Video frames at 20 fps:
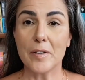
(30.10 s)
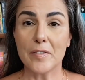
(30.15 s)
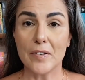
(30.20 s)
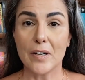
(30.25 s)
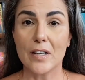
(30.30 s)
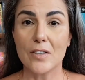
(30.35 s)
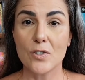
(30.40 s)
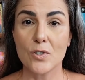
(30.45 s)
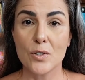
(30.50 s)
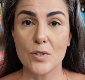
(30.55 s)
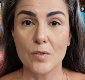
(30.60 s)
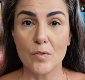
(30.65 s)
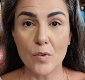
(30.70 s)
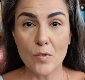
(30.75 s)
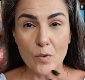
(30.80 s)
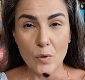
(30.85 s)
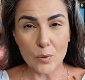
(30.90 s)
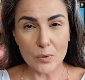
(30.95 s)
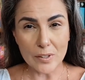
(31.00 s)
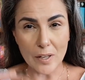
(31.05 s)
falar disso, eu vou
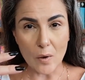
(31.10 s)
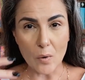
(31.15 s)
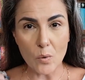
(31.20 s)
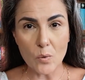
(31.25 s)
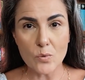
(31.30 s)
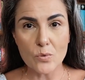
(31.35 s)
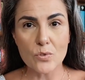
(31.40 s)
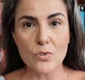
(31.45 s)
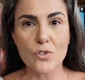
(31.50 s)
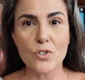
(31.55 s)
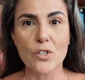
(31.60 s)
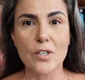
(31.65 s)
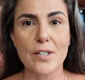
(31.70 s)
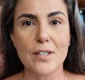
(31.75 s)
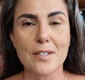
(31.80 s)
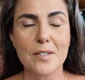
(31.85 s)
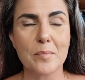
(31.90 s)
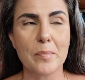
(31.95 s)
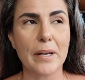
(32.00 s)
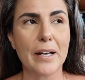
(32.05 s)
voltar alguns
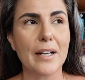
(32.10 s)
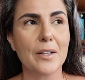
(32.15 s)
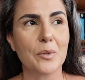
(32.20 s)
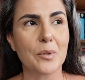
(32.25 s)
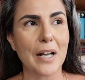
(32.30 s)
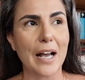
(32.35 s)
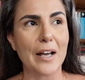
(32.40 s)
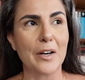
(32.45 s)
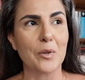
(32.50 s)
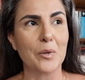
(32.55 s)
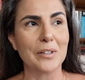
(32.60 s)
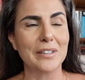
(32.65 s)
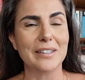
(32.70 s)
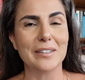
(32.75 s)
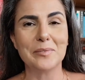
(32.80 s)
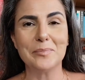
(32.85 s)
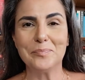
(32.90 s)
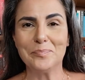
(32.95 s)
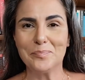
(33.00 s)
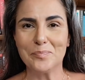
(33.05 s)
dias pegando
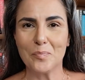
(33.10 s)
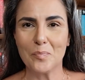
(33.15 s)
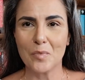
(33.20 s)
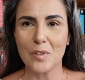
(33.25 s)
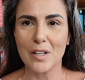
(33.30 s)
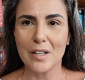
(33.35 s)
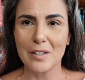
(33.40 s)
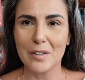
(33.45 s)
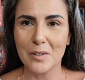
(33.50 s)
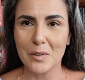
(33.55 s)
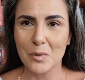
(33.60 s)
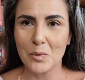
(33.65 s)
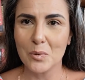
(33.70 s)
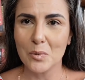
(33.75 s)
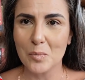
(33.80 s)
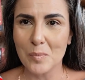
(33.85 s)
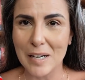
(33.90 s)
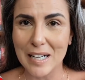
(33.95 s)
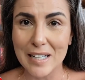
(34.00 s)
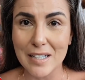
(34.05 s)
carona
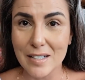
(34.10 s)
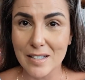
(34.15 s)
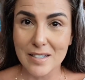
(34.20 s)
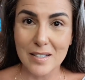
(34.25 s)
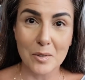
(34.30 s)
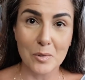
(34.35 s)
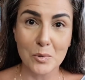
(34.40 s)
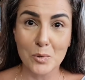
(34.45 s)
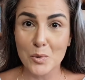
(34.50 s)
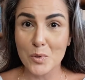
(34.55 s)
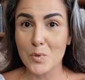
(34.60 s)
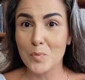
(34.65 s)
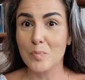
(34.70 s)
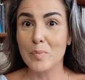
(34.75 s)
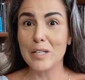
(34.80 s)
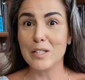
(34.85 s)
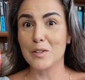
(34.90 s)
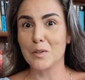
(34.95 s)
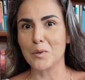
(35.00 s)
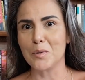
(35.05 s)
numa canção dos
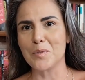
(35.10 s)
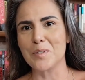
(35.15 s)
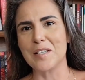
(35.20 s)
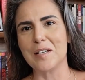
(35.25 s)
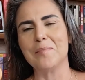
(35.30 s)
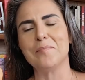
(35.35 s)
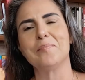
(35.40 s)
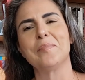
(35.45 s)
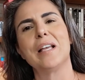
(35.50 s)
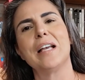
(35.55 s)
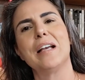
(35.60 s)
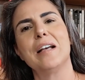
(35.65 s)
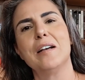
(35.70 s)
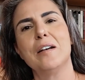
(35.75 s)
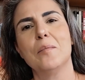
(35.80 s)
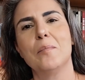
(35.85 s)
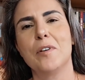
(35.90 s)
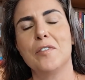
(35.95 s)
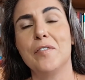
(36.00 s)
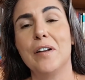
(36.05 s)
Beatles, né?
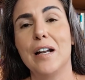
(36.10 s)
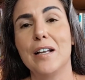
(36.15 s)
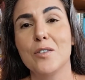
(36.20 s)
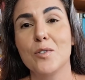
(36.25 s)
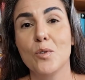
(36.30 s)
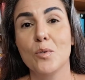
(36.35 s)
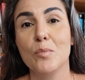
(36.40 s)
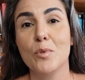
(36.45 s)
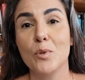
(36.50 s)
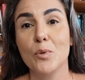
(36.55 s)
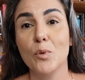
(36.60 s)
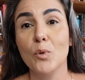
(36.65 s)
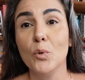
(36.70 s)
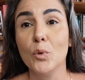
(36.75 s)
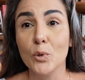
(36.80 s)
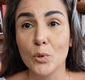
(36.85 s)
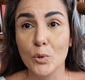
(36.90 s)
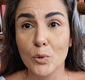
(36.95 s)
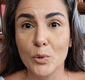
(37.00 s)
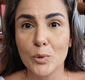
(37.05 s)
Para falar sobre o
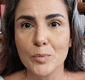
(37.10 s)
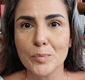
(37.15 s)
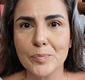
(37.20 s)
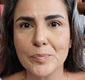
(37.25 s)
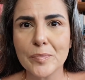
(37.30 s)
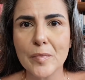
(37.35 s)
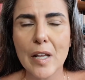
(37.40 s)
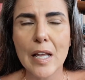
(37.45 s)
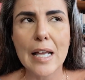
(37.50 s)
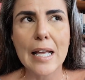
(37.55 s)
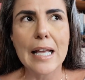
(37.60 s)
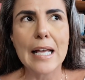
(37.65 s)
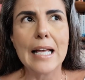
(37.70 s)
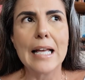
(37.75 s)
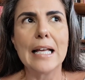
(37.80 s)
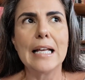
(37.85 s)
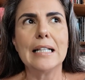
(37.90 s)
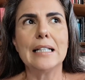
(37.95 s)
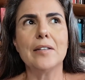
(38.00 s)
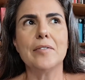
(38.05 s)
luto.
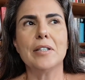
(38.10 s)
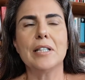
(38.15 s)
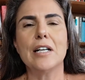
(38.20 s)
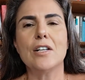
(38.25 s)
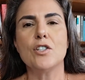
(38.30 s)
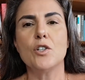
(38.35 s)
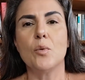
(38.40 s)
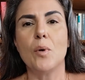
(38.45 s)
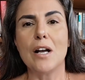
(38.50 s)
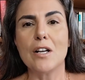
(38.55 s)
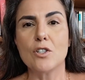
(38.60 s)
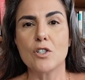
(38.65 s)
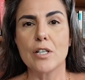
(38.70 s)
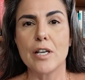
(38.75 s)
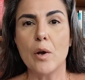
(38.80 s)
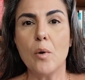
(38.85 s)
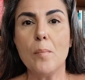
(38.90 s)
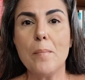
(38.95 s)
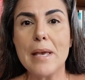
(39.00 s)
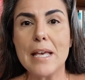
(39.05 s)
Na verdade, eu acho
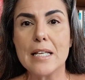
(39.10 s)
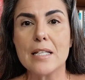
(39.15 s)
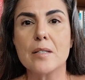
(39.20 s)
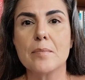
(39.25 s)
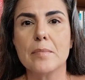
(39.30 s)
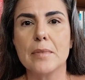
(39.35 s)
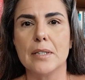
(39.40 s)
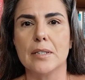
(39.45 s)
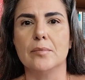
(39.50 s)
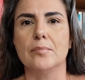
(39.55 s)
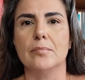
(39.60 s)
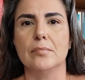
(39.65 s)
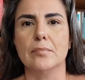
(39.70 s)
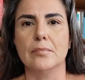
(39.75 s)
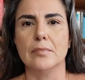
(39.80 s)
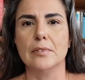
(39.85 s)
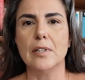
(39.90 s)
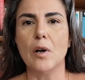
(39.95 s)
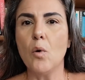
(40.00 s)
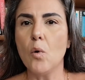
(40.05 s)
que eu mesma
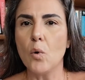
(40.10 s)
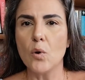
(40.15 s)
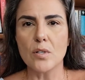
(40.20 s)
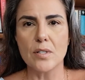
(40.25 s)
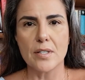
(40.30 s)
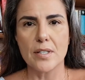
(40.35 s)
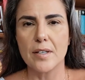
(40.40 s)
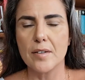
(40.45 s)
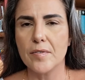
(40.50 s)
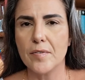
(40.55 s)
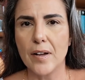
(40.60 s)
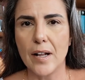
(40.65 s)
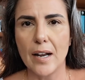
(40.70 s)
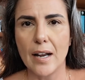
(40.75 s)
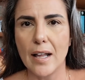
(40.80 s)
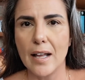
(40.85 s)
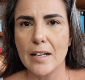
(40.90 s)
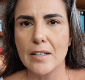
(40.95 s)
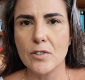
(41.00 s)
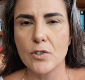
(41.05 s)
não consegui
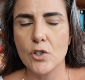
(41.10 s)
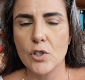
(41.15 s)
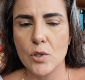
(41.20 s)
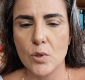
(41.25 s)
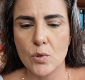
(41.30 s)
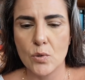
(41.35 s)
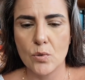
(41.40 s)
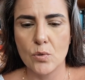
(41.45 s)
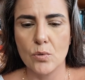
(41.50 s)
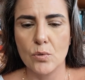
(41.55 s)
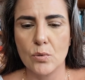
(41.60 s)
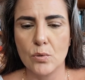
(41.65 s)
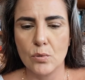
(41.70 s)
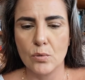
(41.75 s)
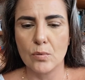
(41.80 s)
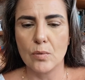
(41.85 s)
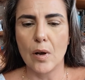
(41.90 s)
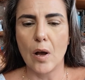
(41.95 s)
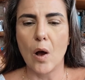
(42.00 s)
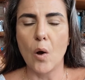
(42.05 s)
falar
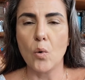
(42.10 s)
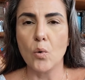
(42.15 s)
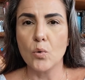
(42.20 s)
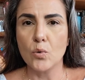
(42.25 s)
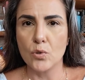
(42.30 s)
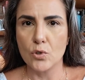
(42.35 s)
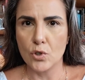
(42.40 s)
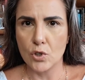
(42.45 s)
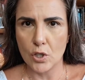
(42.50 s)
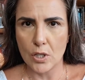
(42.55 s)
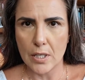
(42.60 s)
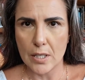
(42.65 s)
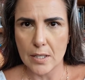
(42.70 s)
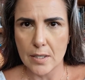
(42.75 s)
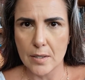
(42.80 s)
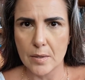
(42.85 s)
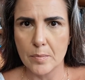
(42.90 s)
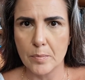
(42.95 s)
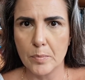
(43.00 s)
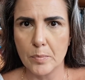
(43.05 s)
disso há alguns
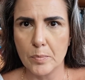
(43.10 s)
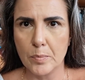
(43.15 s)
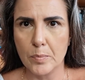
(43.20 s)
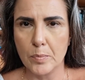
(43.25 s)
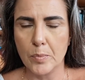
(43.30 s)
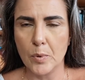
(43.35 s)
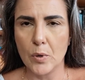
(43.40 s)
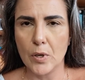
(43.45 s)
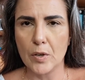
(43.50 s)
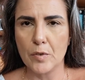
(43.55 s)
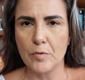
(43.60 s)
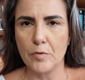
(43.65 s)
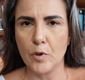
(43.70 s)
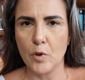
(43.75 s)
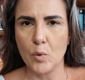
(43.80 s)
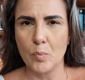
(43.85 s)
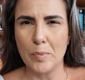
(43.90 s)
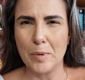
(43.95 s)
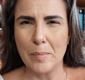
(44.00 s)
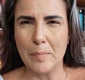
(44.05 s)
dias, porque
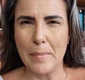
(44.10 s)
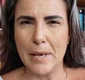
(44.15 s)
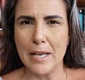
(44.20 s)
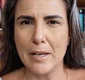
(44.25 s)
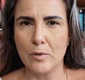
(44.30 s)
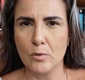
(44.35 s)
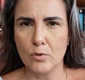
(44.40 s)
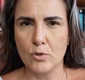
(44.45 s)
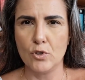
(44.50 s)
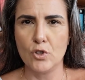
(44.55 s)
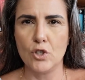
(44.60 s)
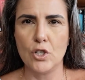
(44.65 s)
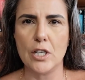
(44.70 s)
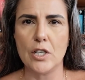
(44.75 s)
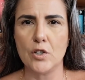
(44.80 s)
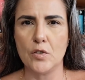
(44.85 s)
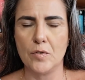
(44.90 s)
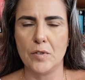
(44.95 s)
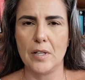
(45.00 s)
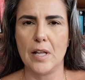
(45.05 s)
foi o primeiro
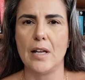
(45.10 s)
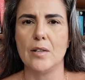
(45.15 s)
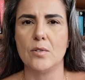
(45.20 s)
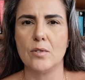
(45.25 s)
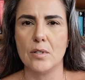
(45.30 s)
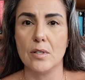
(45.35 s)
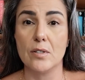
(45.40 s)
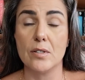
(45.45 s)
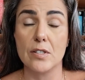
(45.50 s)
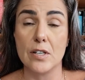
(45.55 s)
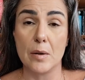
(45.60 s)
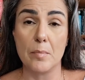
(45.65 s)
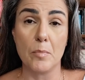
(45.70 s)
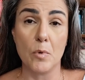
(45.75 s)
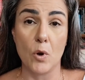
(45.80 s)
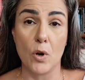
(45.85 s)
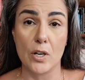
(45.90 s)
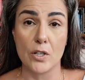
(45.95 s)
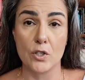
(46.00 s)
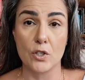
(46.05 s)
dia de finados desde a
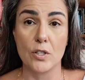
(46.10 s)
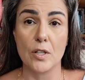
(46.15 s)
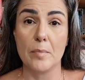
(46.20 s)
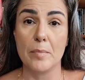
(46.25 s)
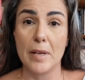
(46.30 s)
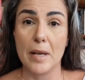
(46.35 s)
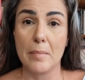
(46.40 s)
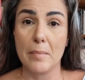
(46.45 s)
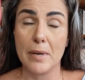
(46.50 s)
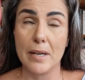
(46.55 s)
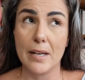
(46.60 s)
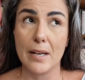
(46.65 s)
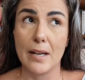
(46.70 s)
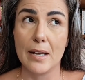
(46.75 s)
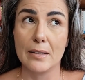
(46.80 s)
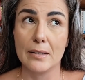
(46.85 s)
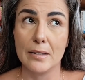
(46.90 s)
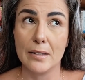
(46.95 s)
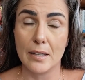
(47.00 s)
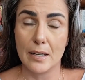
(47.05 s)
morte da minha mãe
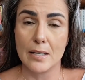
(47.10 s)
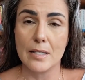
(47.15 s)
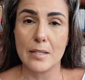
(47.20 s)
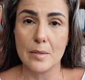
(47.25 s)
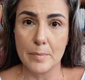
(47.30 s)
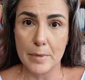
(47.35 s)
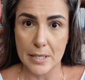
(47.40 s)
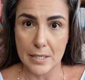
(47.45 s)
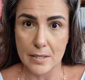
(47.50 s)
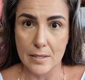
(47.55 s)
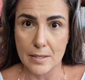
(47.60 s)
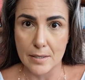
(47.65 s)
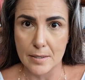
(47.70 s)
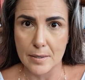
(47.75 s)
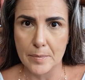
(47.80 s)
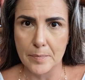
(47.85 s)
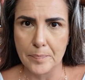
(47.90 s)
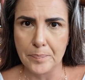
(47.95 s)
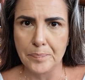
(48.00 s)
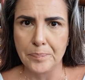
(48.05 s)
há três
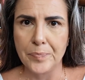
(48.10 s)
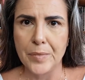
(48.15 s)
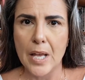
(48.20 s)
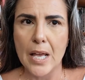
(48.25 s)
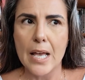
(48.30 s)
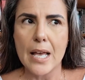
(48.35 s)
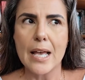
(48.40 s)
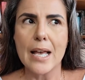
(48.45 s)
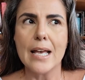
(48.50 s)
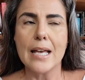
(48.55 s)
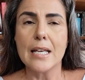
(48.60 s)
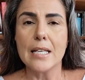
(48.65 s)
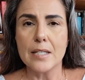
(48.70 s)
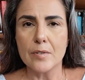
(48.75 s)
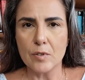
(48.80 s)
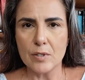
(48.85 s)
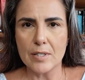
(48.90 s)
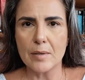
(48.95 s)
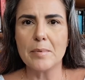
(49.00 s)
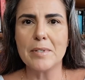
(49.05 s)
meses. E
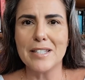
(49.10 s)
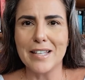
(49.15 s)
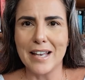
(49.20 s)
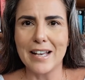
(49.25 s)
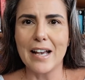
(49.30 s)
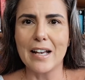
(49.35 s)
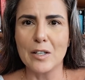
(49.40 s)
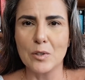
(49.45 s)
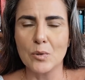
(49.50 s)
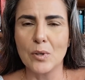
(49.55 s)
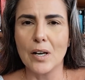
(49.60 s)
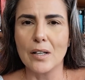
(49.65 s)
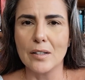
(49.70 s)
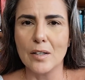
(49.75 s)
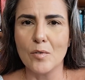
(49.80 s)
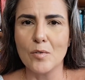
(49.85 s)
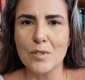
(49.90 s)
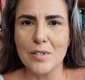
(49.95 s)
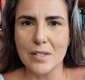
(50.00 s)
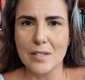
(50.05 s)
se você me segue aqui no
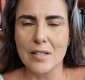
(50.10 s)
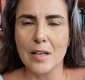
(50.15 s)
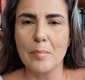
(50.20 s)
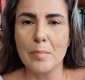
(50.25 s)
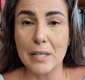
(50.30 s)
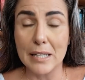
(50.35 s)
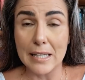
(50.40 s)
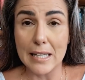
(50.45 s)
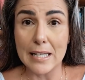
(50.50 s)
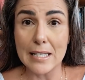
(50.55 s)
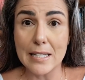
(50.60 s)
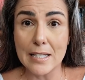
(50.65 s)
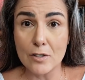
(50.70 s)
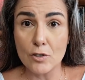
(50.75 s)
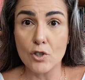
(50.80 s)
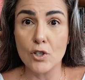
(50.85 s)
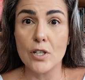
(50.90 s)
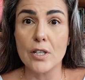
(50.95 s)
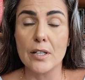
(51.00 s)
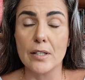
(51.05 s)
canal, você sabe que nesse
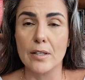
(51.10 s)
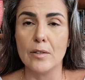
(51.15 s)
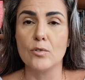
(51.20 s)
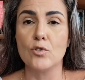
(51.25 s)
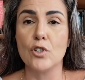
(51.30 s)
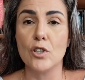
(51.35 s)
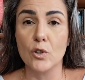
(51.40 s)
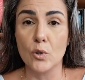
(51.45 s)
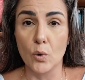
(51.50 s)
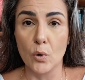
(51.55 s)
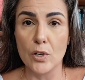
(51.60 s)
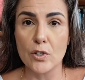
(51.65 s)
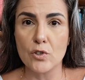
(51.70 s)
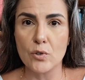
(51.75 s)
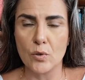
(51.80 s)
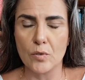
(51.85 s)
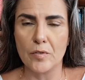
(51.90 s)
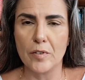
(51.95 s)
dia, né, no dia 2 de